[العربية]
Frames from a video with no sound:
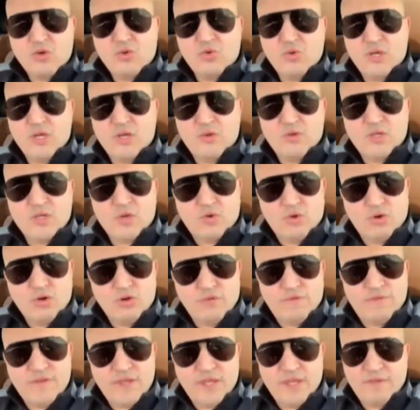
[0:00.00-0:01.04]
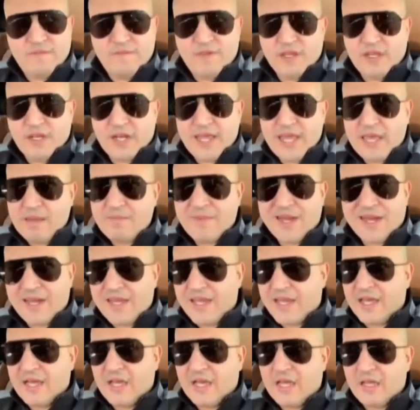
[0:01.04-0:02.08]
ويقولوا في في كلام
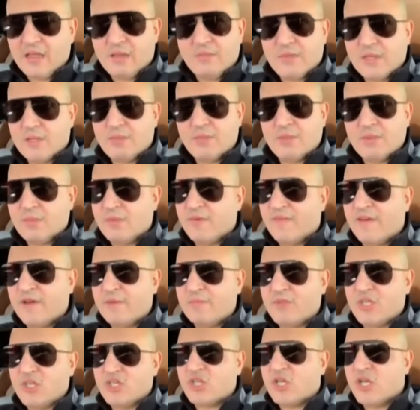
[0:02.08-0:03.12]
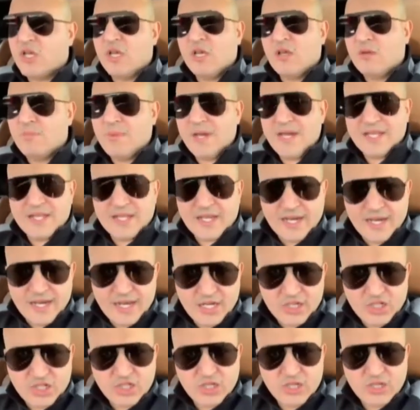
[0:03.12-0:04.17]
معناها ما, ما, ما فهمتش ما
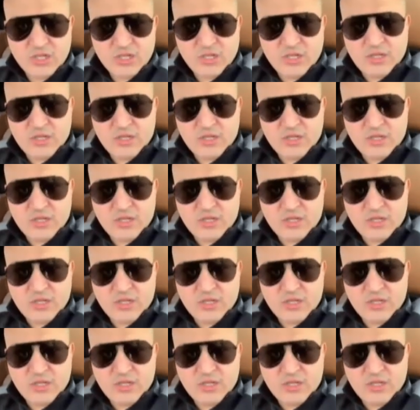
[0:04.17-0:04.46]
يتقالش